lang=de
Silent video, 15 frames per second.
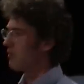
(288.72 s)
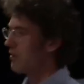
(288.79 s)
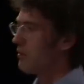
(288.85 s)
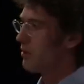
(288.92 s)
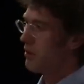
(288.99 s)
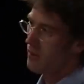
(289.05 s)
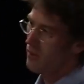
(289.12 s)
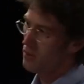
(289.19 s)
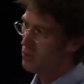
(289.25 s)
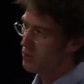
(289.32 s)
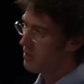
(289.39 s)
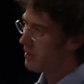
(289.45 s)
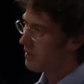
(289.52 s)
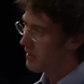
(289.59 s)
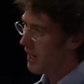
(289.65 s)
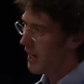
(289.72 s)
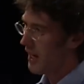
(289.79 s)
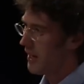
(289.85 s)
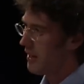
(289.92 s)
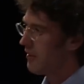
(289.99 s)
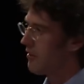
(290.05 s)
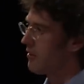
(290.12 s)
Was 1901,
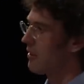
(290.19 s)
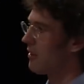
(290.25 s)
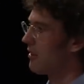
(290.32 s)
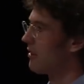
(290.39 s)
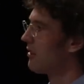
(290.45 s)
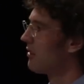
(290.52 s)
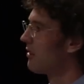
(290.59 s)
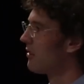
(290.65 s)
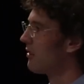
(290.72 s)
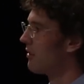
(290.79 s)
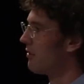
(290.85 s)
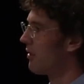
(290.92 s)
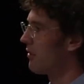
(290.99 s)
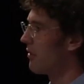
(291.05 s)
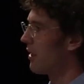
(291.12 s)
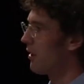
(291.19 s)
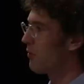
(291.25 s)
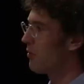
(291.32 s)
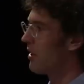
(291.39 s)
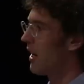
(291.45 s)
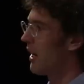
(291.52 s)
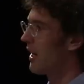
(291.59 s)
äh, was war das
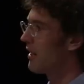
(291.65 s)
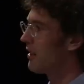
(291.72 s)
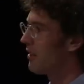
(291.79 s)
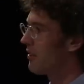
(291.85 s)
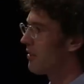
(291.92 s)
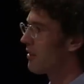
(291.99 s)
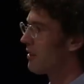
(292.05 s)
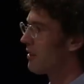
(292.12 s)
für ein Ereignis?